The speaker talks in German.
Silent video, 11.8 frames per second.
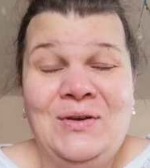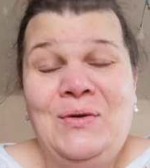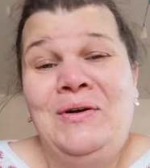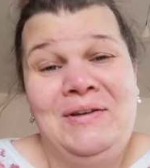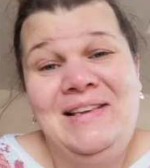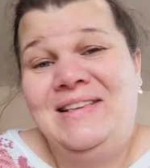so,
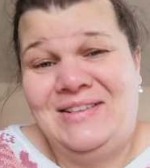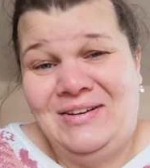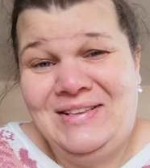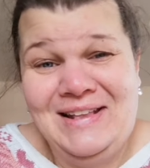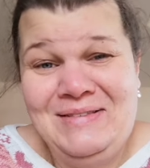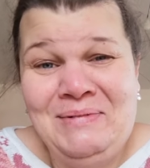also, ich
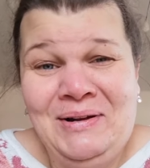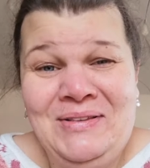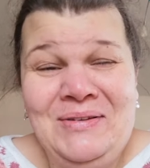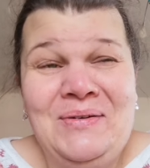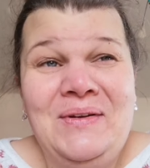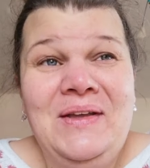sag's jetzt mal
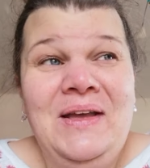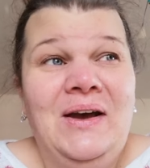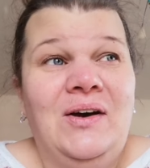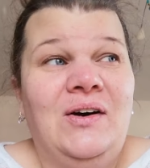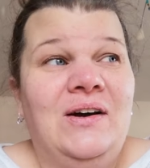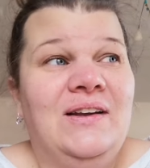so.
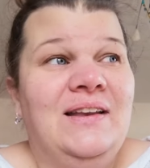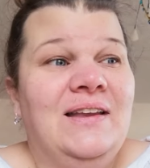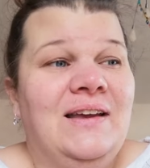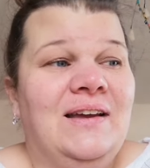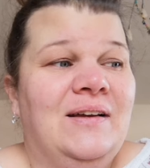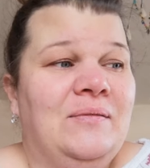
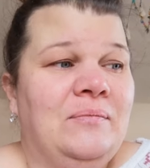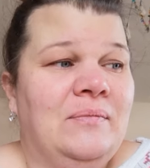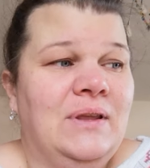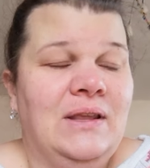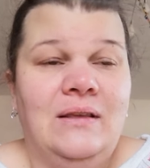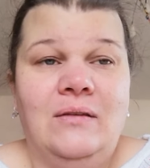Und ähm,
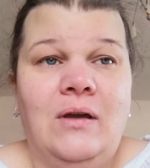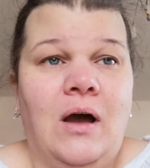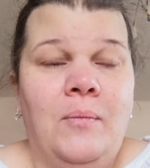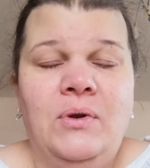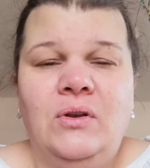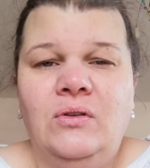ich
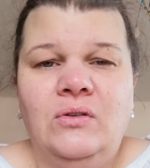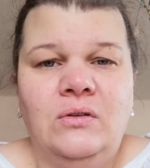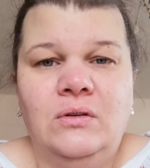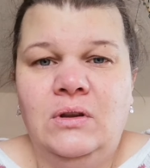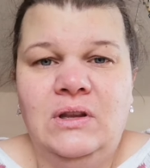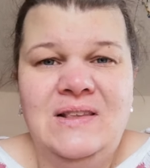habe
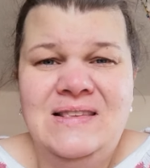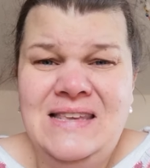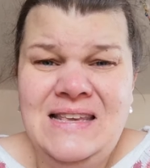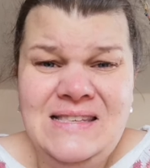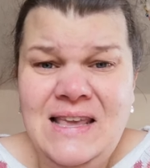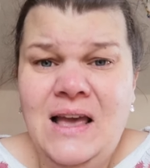ich
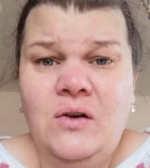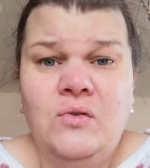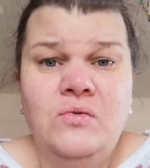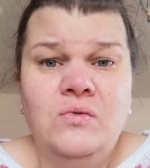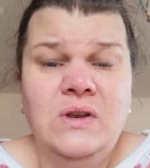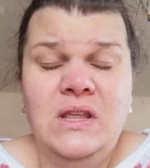sehe sehr
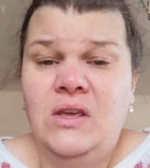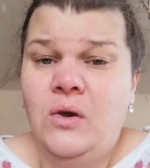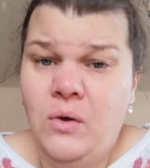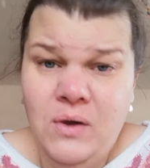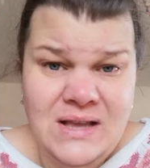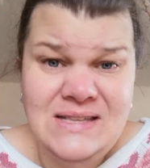gut,
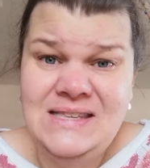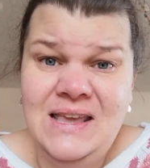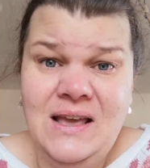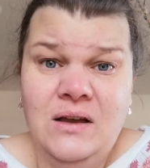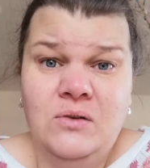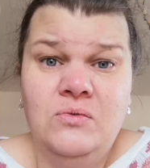ich höre
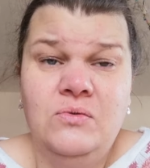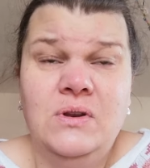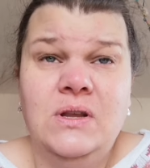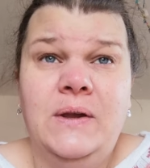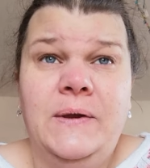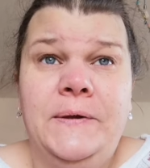sehr
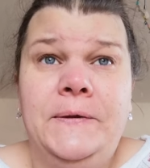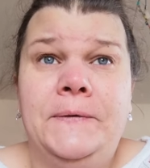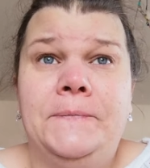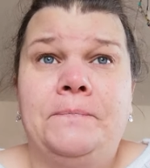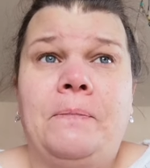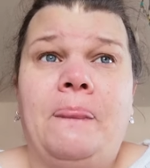gut
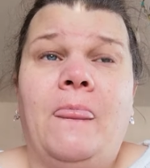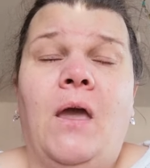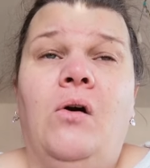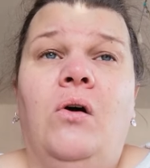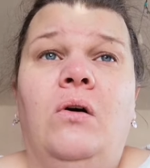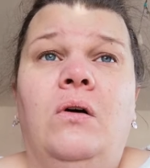
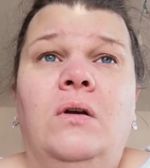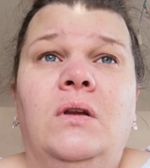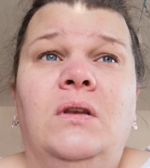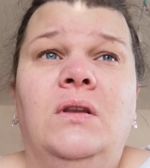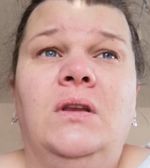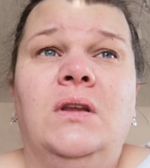
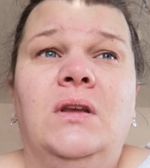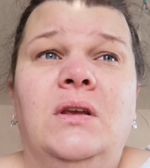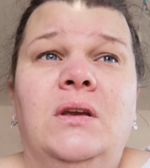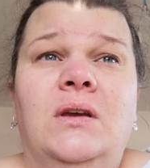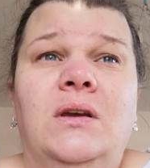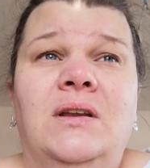und
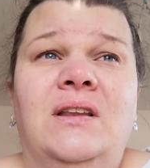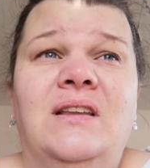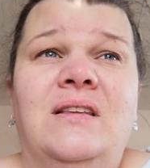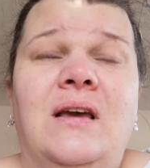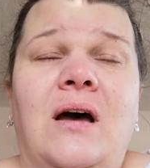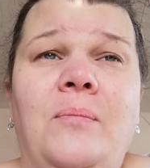
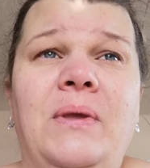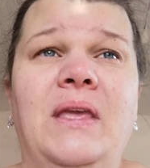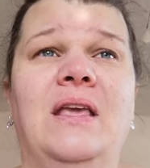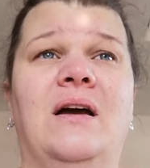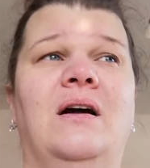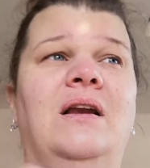das habe
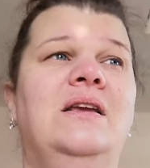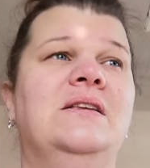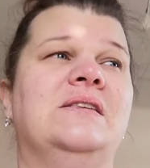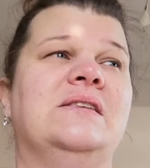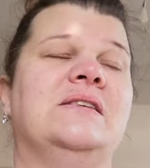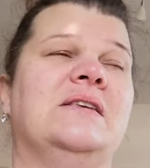ich
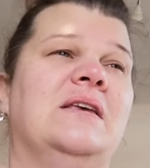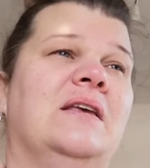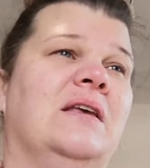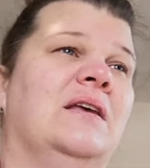alles